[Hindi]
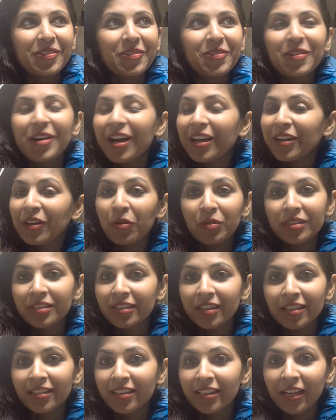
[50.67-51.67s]
तो खाना
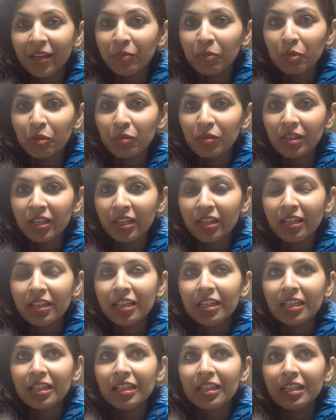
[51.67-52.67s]
ऑर्डर कर दिया हम लोगों ने
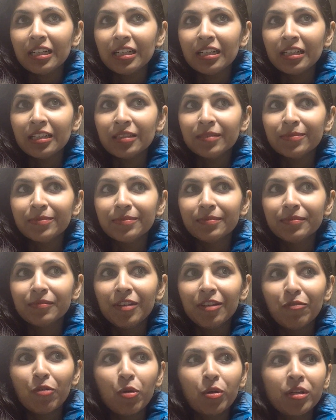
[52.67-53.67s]

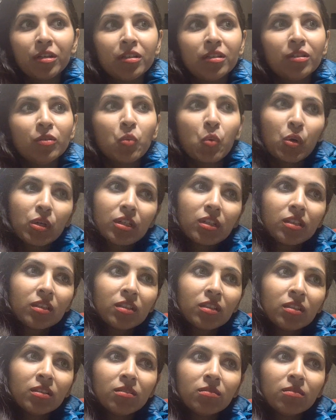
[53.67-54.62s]
वी ऑर्डर ऑर्डर्ड वॉट